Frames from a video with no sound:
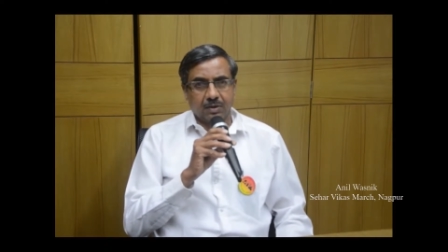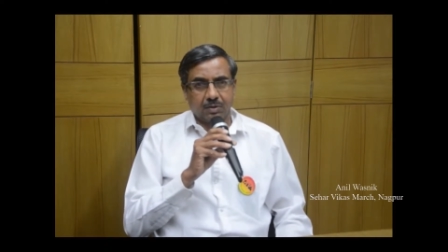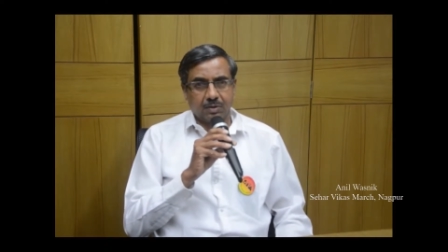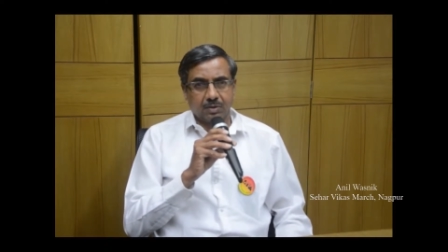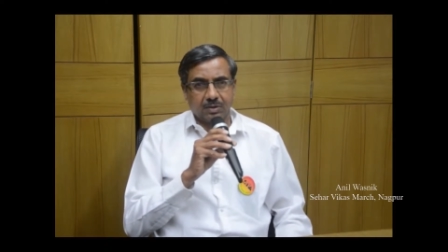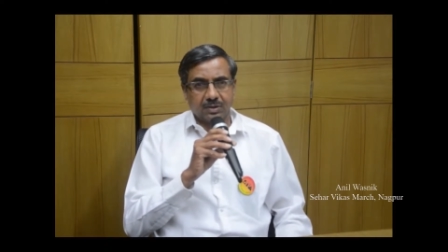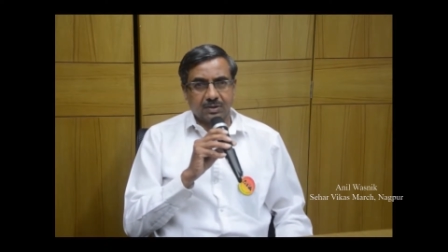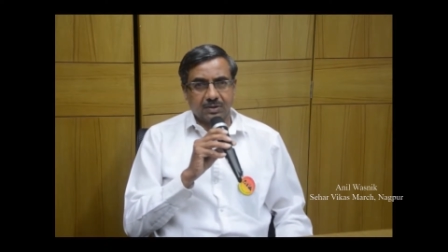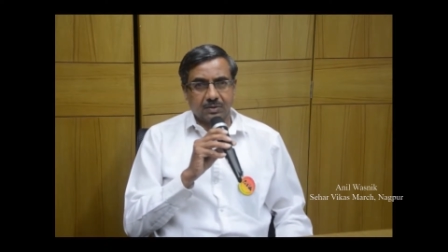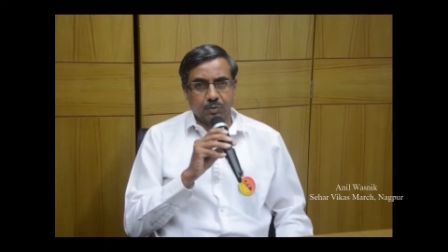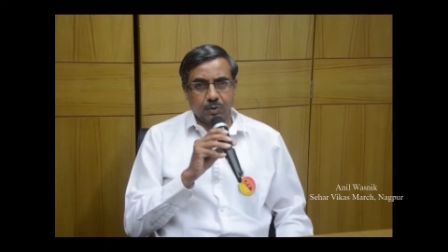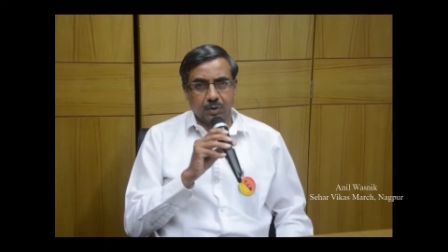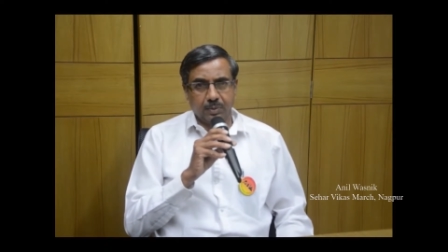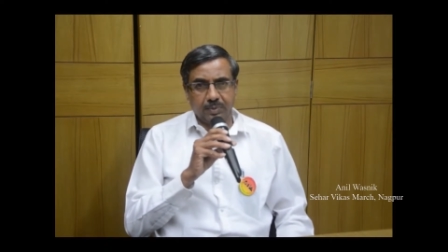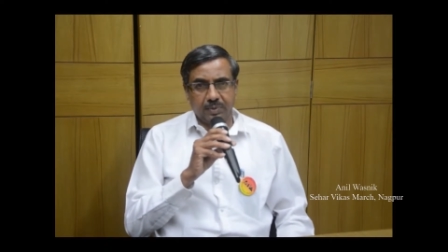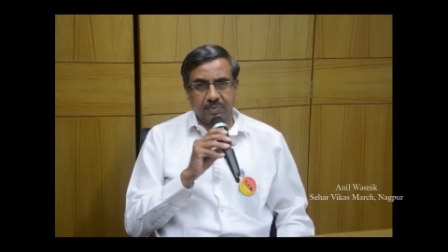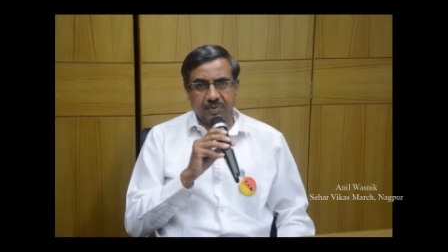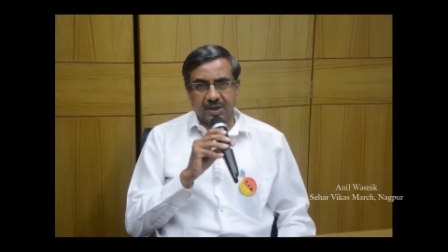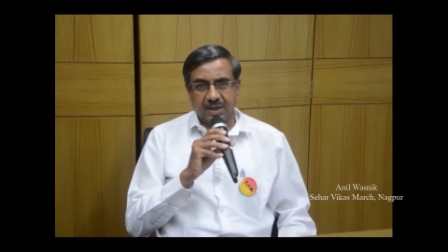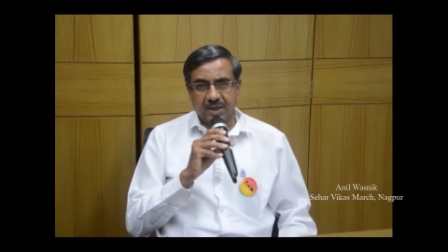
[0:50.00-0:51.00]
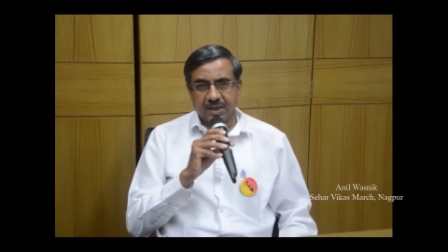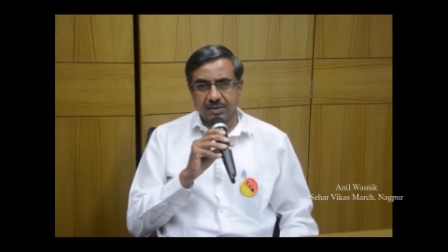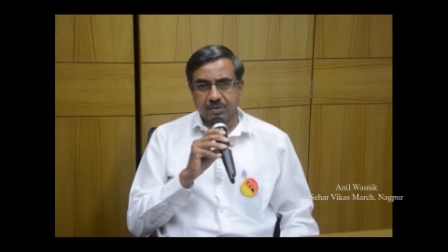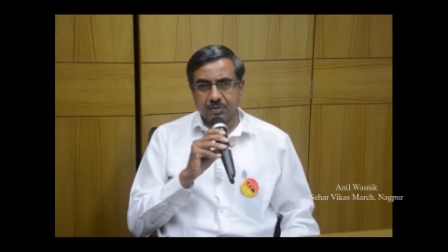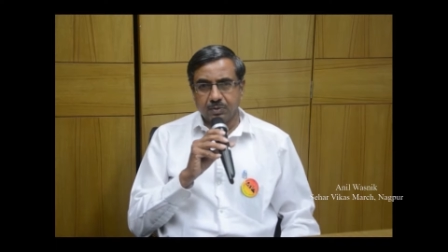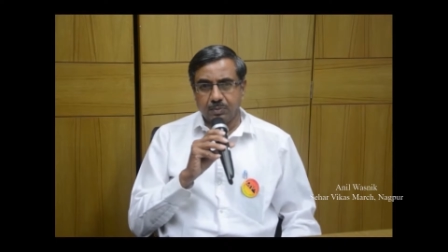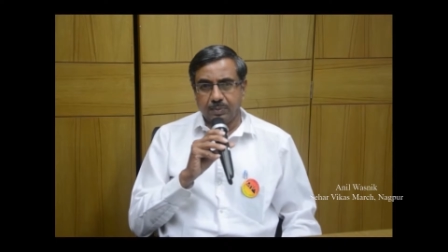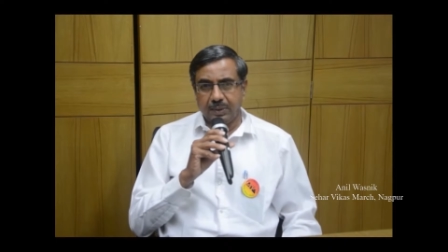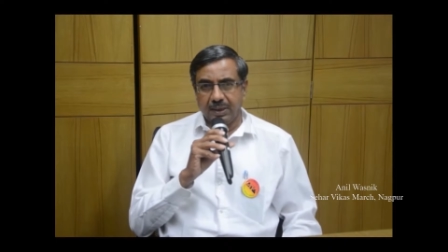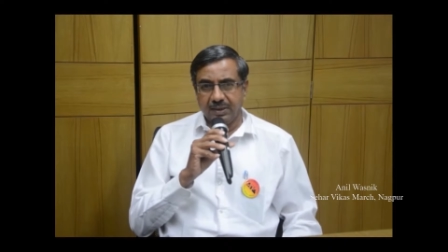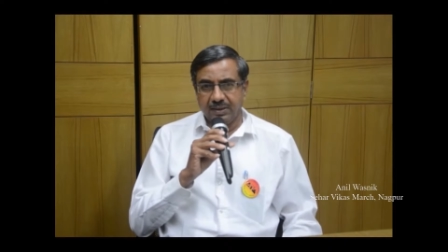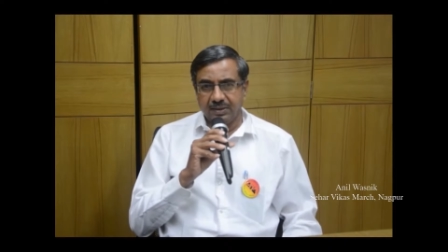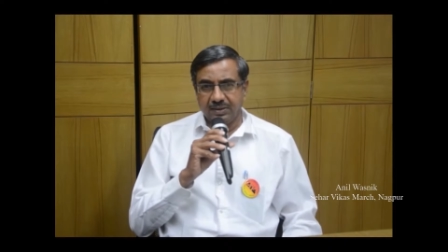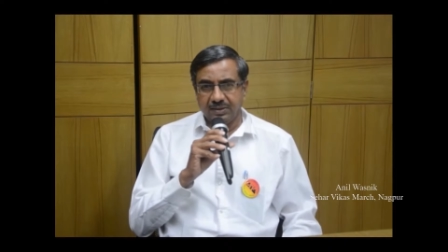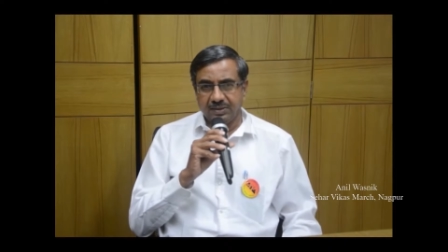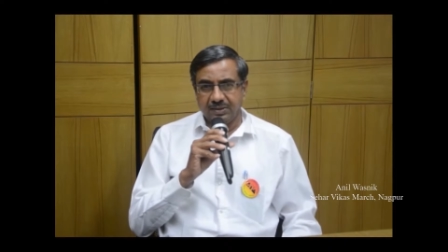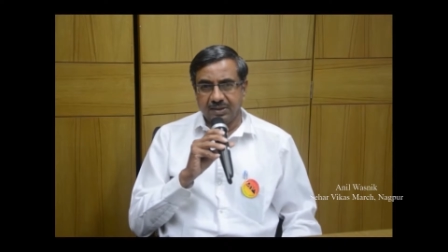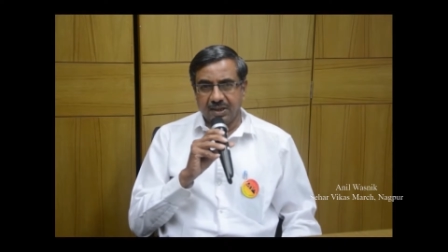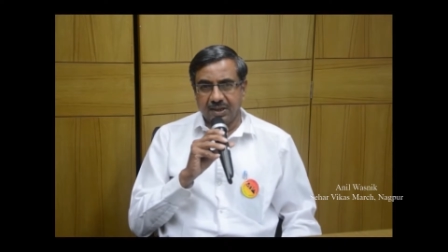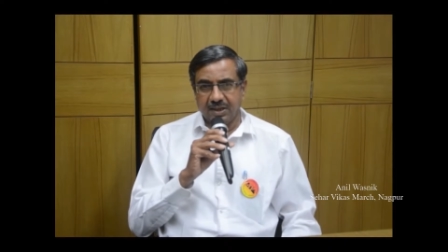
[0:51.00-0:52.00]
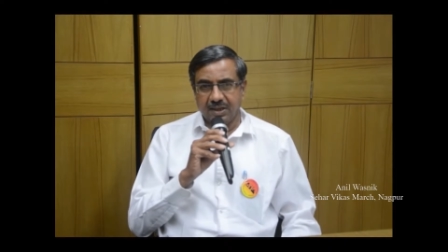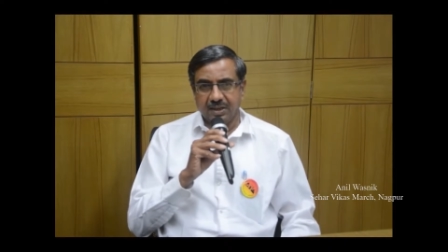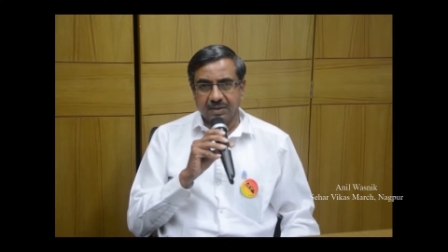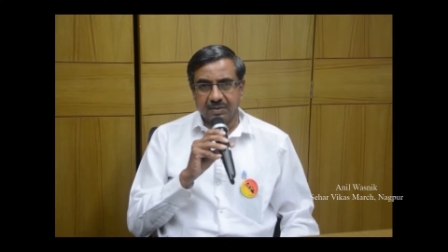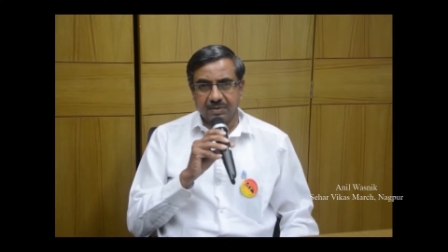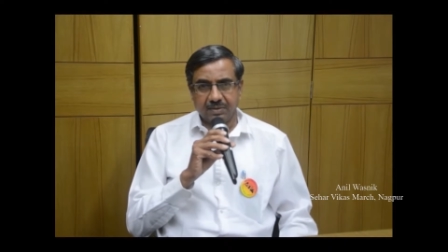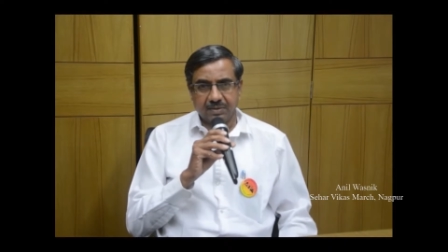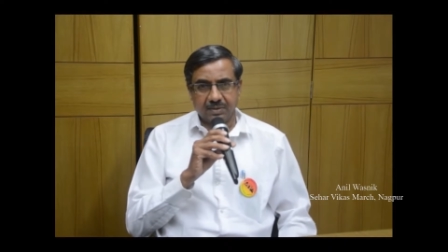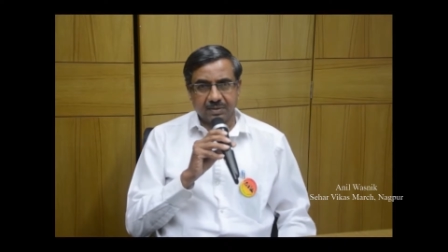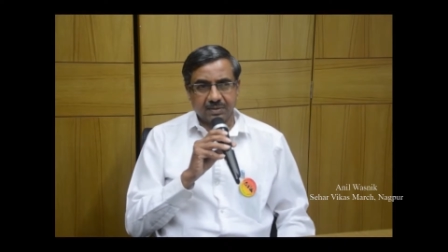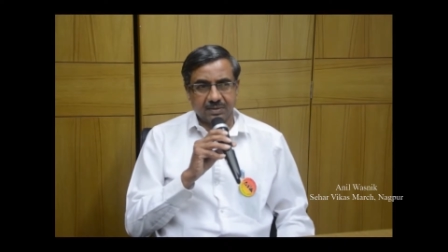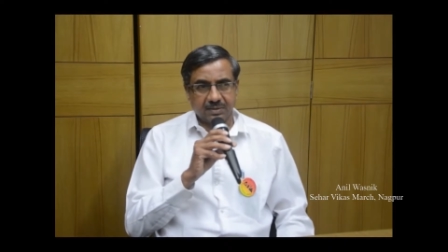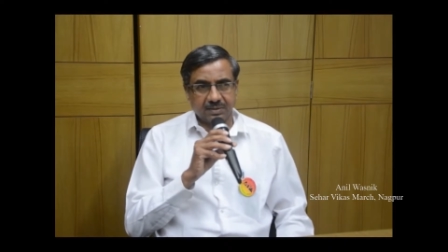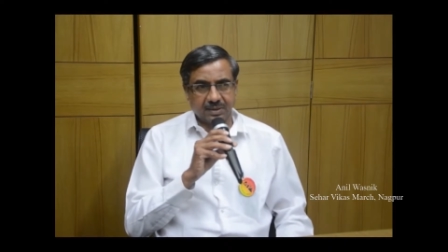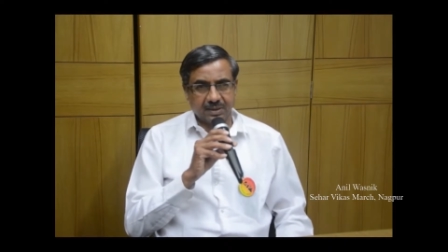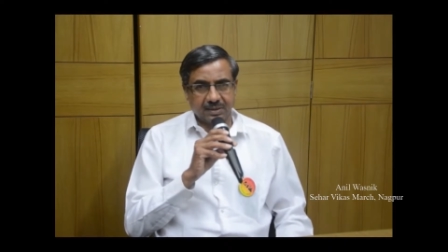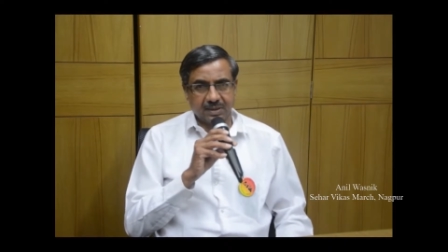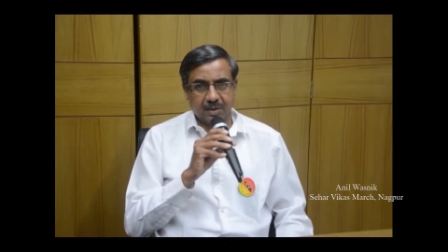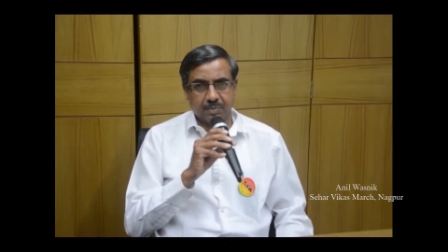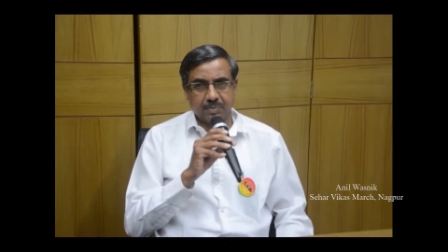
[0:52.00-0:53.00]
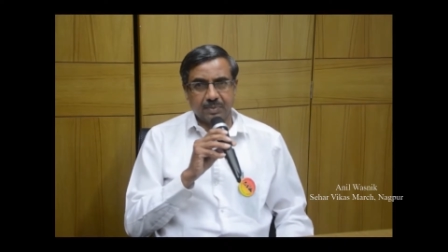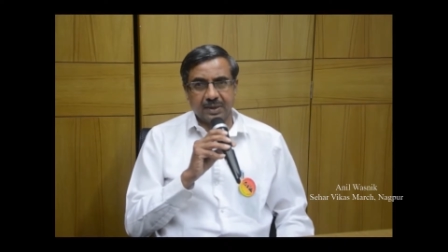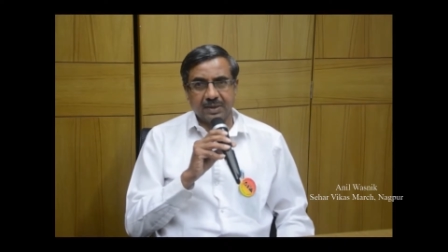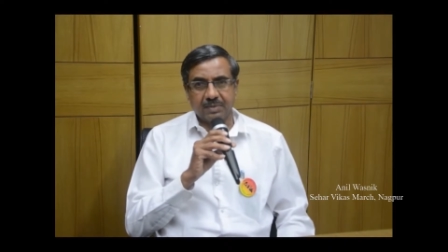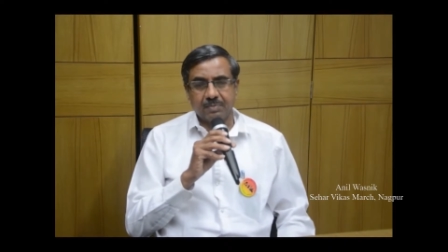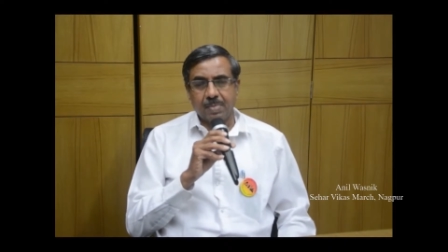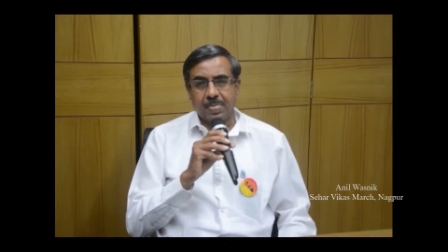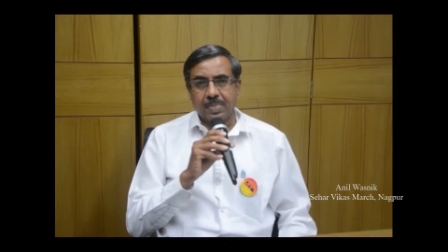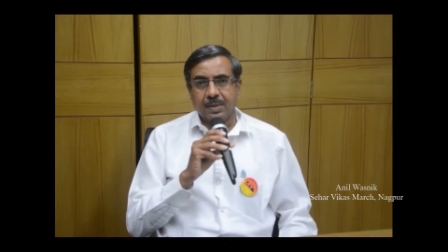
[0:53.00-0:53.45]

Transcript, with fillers: और कोई भी विकास हो बड़े शहर के संदर्भ में